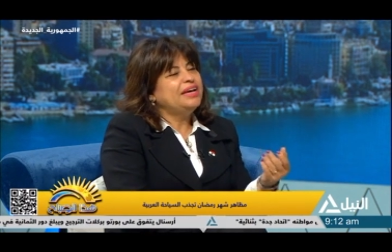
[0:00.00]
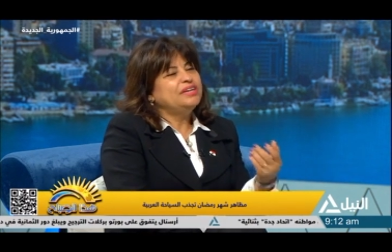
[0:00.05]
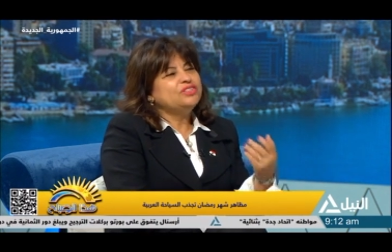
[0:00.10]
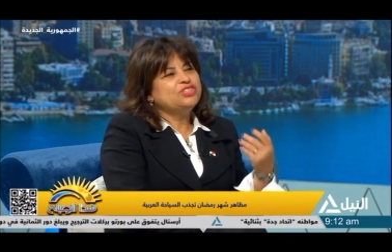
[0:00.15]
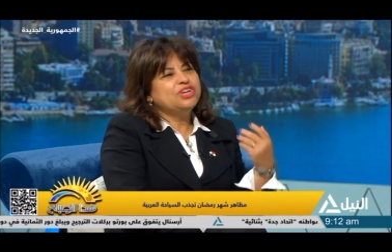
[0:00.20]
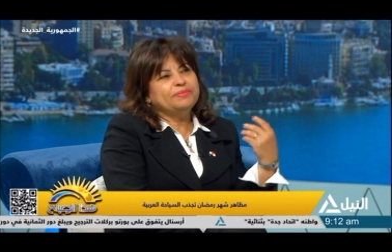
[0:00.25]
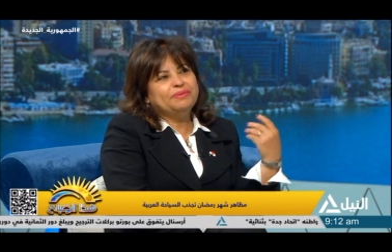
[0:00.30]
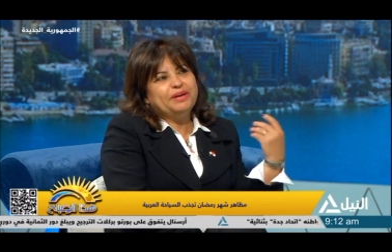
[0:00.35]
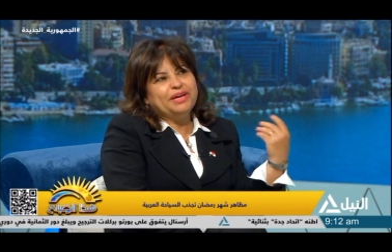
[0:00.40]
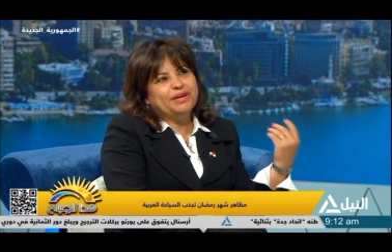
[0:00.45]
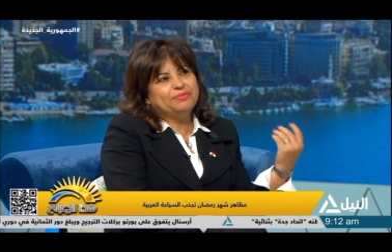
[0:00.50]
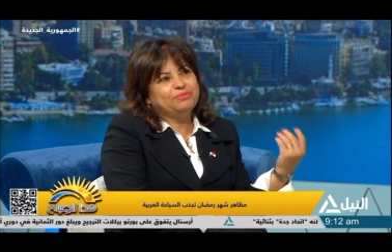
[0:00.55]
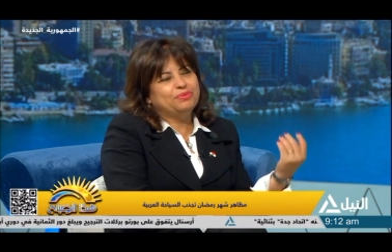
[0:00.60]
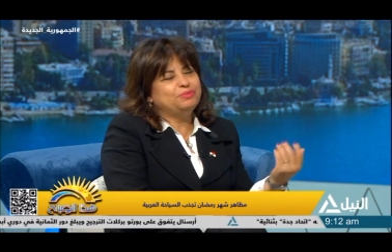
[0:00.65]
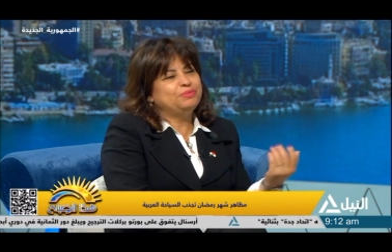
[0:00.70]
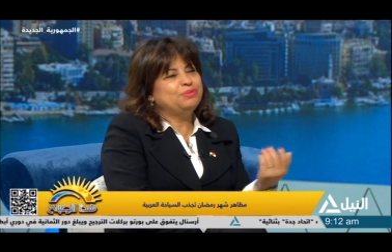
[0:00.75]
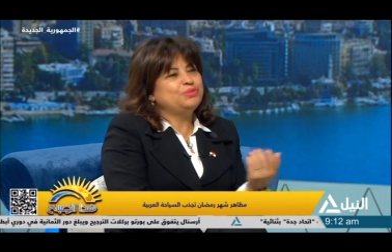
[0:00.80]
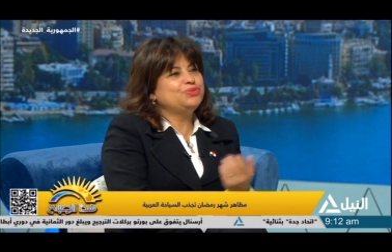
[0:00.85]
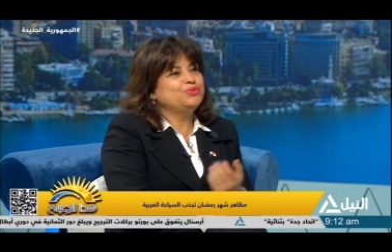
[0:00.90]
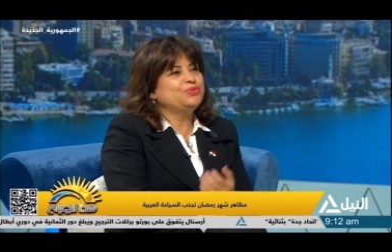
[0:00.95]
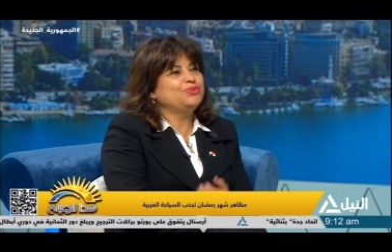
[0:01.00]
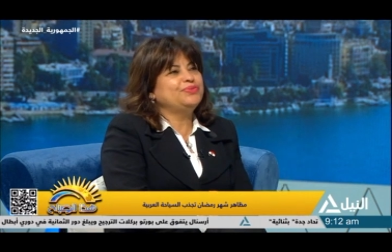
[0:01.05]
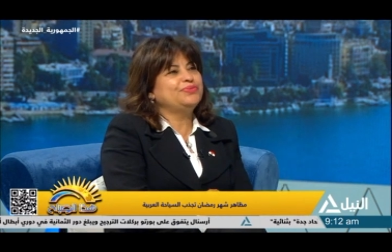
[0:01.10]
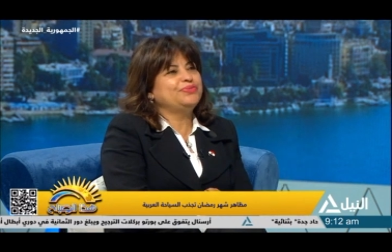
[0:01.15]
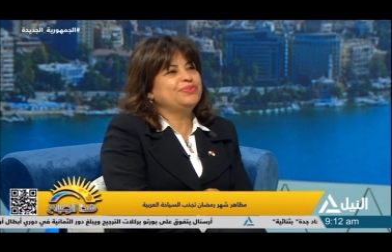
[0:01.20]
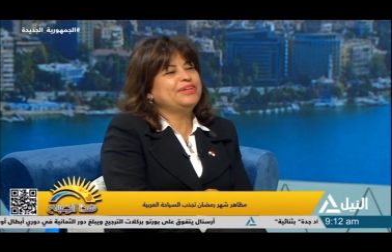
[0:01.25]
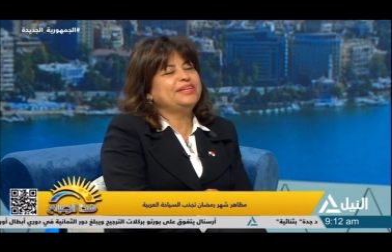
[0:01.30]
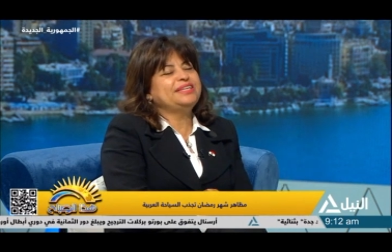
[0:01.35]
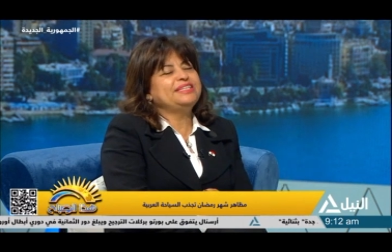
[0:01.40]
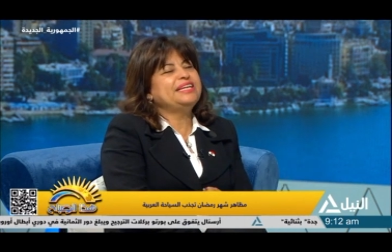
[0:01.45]
شباب
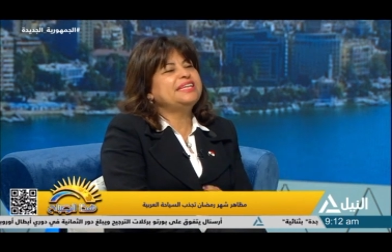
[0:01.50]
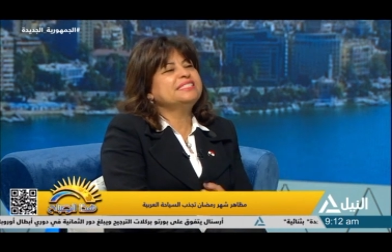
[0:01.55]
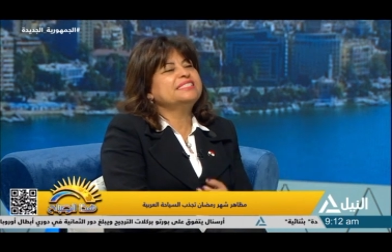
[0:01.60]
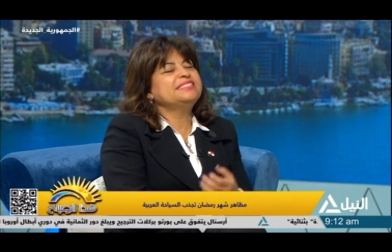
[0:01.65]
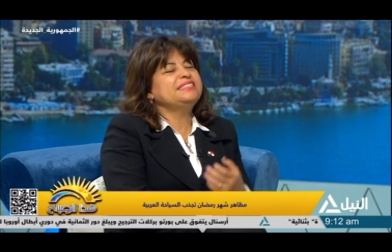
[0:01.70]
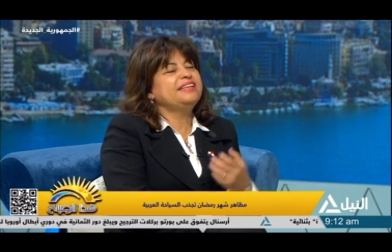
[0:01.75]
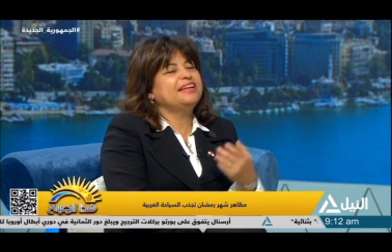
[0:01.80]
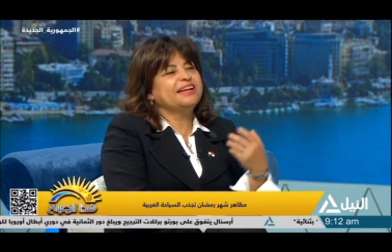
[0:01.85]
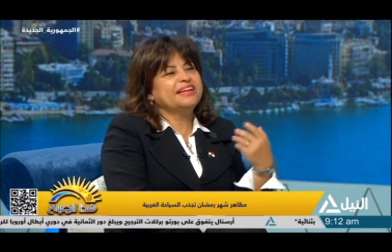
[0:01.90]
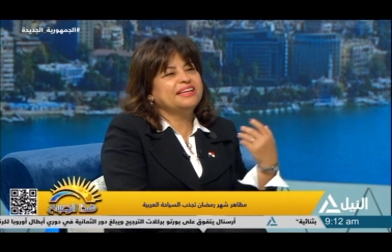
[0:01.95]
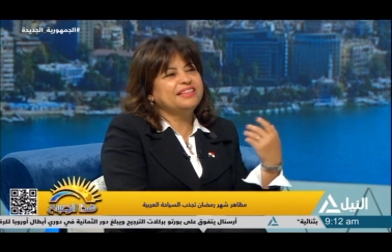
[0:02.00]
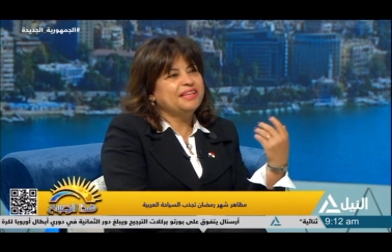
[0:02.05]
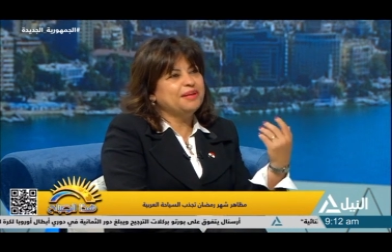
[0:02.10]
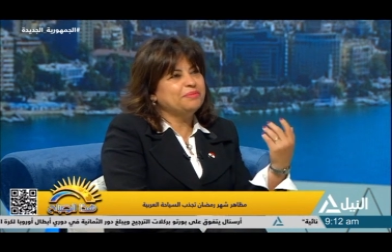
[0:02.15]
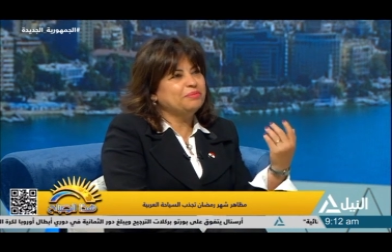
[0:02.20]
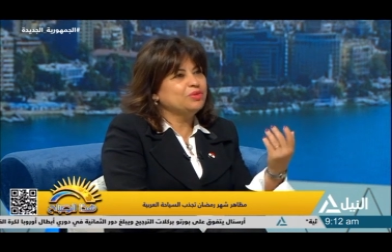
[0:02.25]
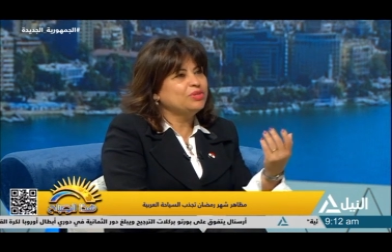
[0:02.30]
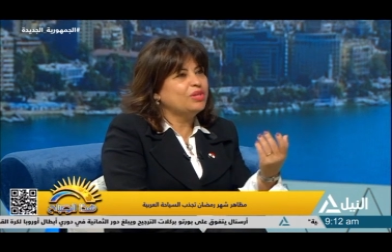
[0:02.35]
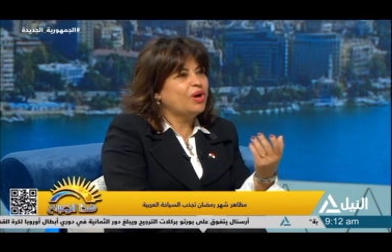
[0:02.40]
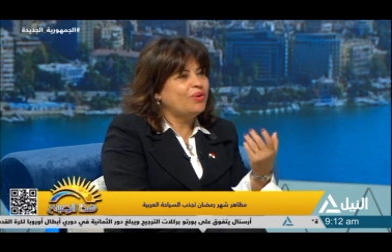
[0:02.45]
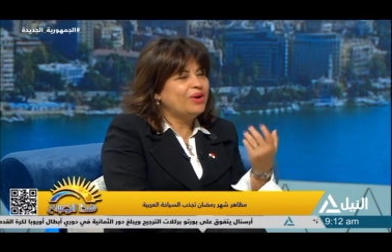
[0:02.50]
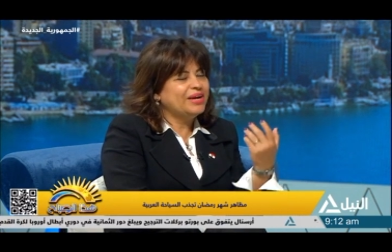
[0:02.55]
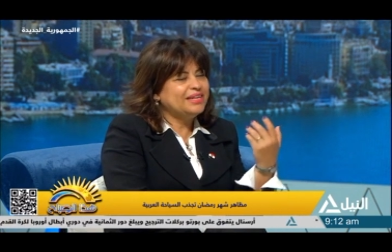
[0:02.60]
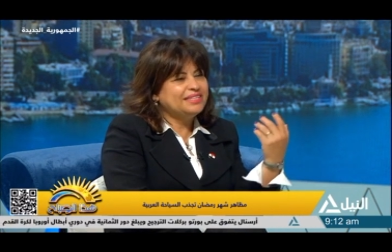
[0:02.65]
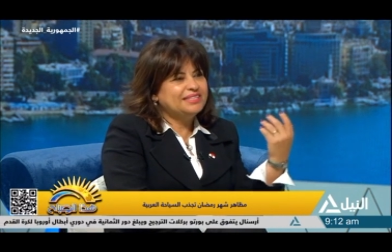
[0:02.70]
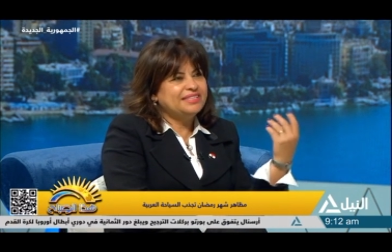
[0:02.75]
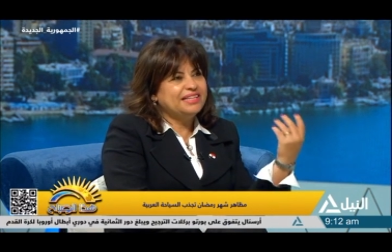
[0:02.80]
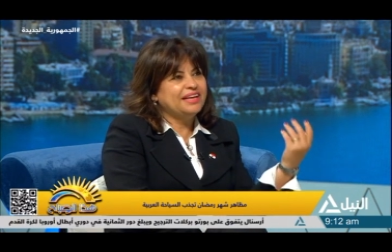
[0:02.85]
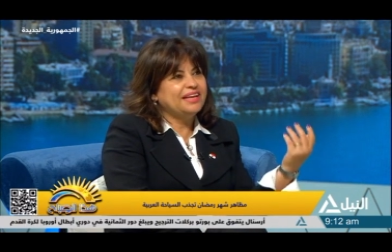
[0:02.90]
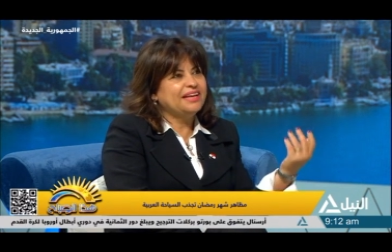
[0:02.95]
وبنشوف ناس كتيره جدا
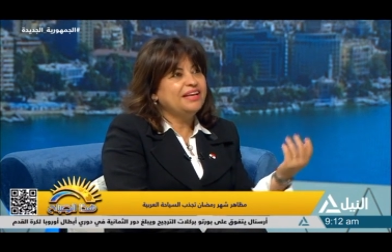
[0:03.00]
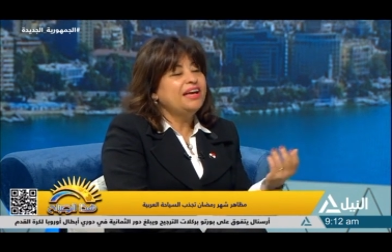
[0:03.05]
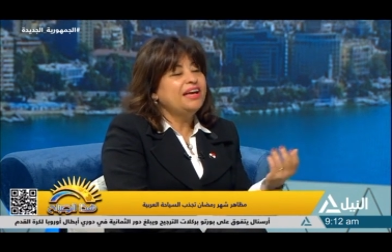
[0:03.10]
متواجده